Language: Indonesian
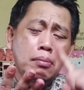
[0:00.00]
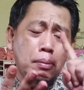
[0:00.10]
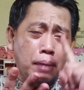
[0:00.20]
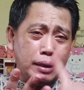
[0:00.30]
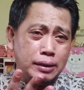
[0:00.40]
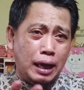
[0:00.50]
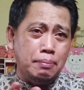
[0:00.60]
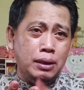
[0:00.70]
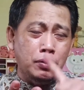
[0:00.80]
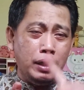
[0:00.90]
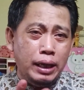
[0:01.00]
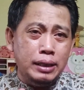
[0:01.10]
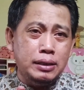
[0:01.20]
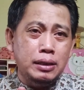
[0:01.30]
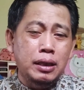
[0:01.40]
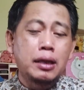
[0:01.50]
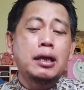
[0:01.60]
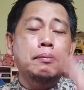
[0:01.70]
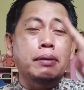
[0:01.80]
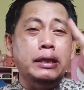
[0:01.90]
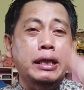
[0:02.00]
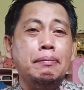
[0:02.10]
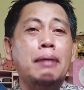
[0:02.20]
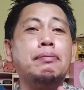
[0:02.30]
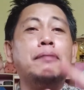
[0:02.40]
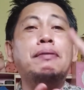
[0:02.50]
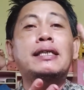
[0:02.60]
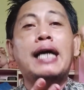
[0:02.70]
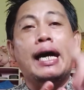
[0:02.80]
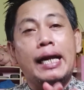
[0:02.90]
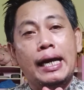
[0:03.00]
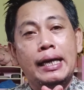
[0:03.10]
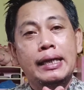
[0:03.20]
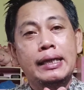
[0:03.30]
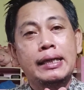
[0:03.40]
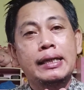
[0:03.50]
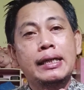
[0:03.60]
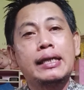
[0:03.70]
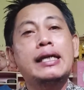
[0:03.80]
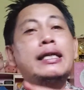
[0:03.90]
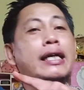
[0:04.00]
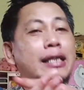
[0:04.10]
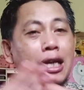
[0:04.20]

Membaca, menulis, menyimak berbicara. Niki